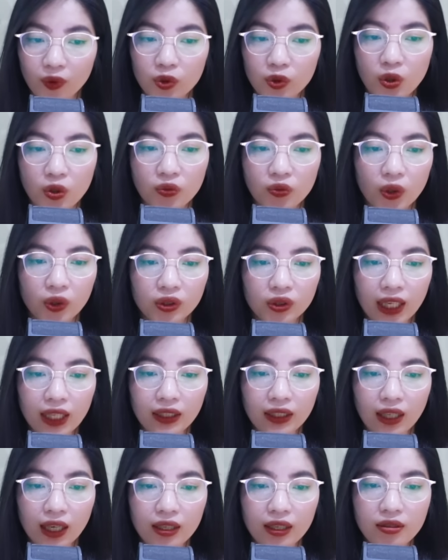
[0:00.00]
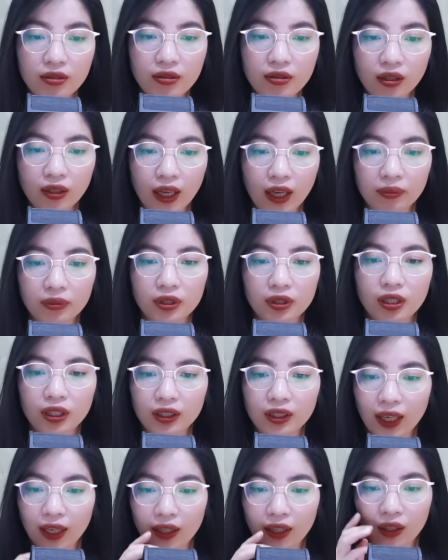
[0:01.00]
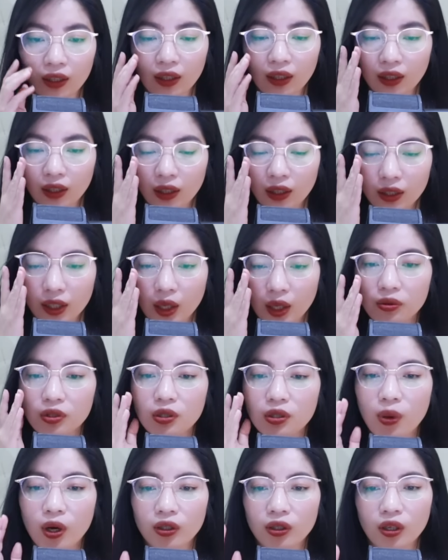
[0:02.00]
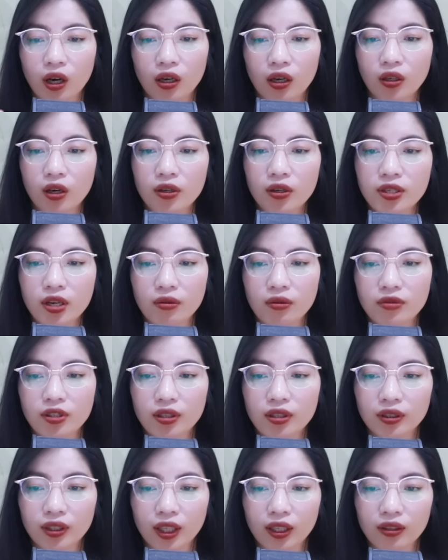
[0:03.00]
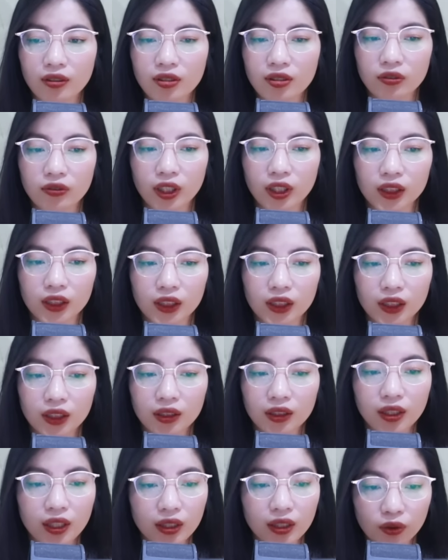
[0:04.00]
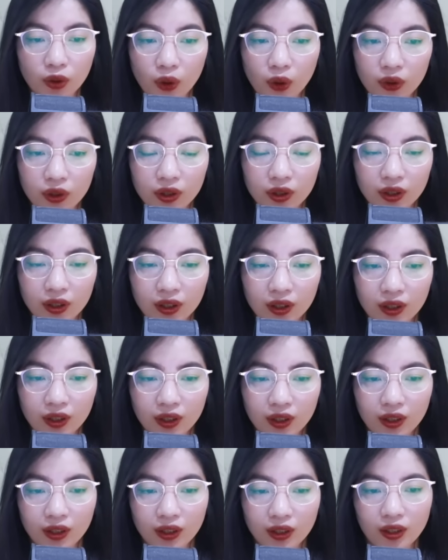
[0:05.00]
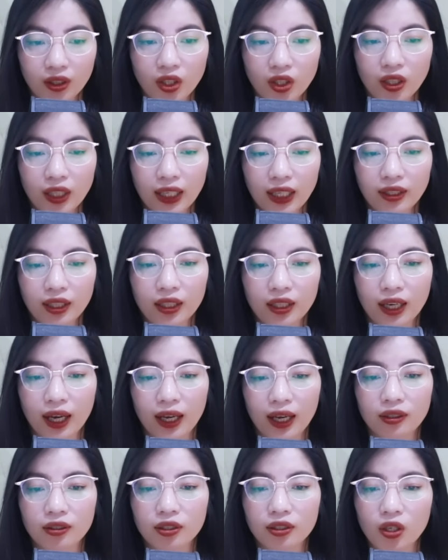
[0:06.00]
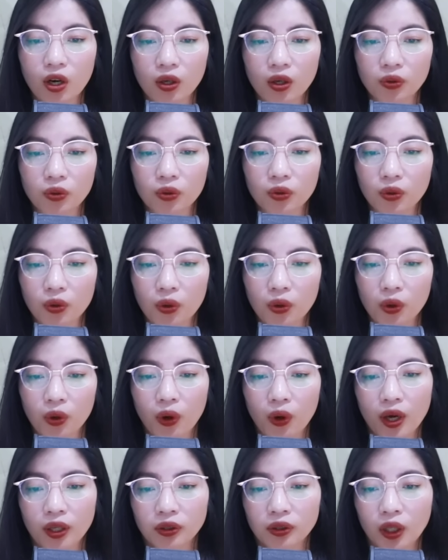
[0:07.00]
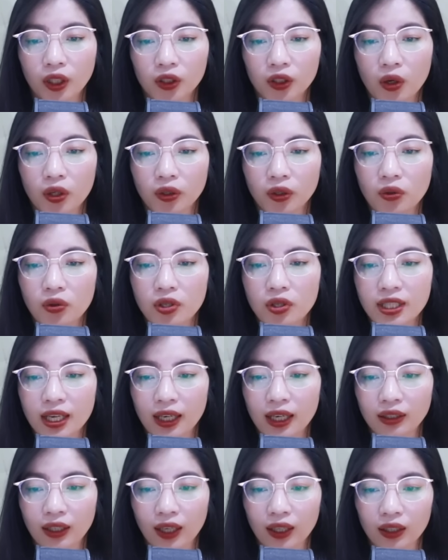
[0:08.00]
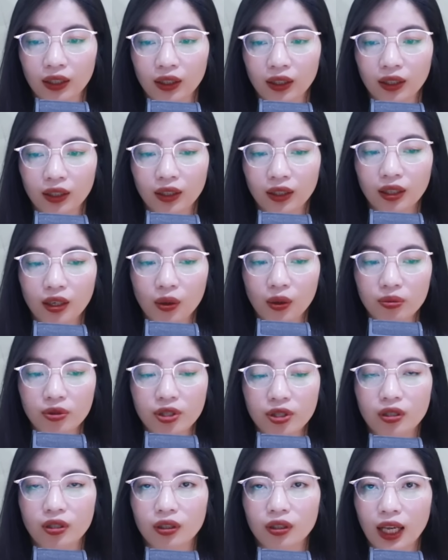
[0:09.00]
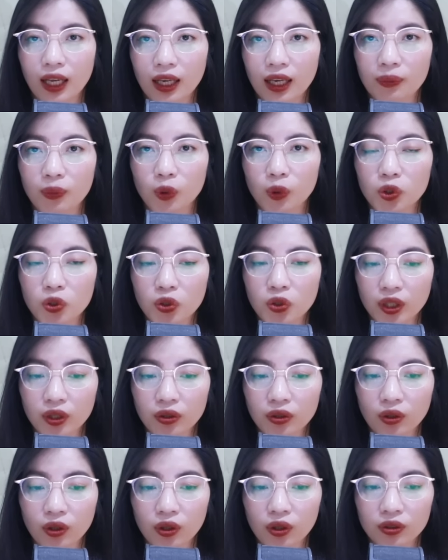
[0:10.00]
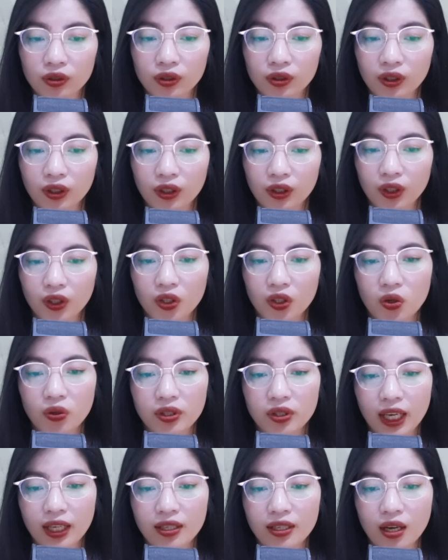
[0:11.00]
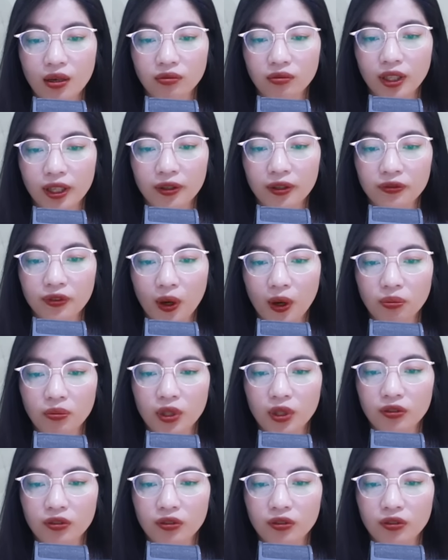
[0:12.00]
Cô vỗ tay tán dương đám người này. Nếu như bọn họ coi trọng giới tính như vậy thì thôi. Có lẽ để hai đứa con của cô thoát khỏi ngôi nhà này không chừng lại là một chuyện tốt. Cô nhanh chóng lên phòng